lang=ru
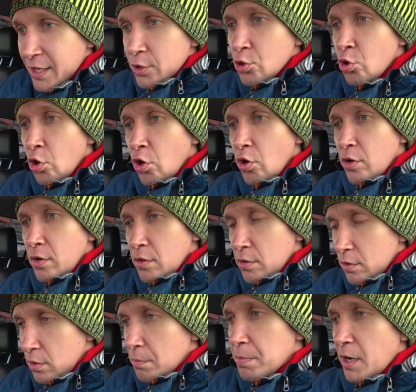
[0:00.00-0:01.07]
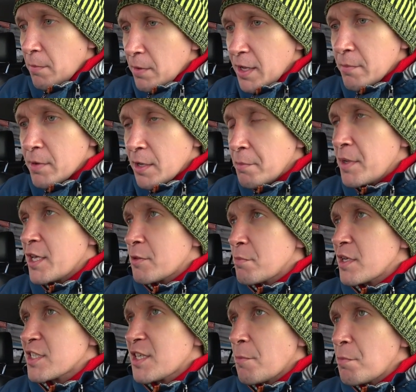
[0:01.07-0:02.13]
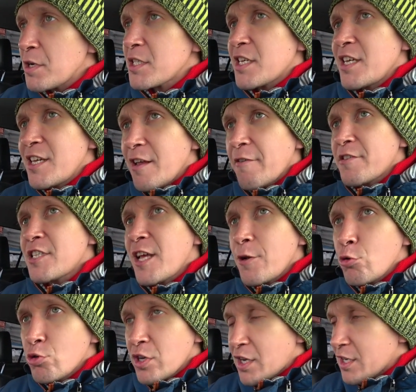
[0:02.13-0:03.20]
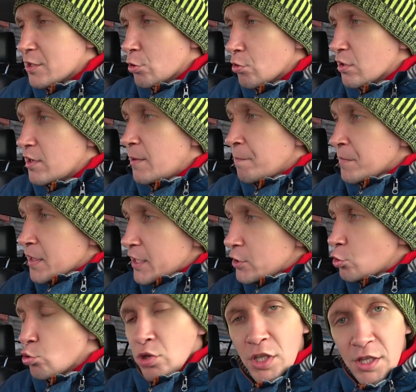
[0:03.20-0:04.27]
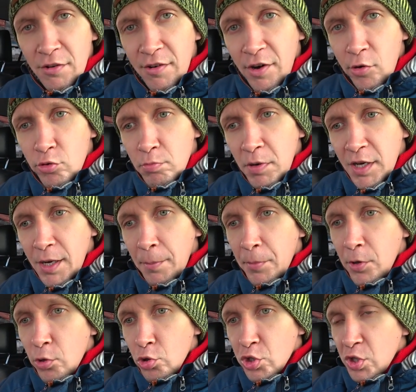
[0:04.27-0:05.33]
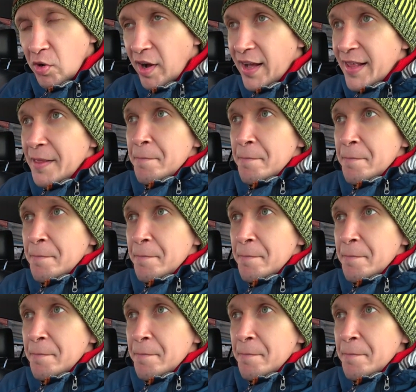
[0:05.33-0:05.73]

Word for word: Но Проблема имеет место быть, и все люди, которые ищут этого аутбека бэушного,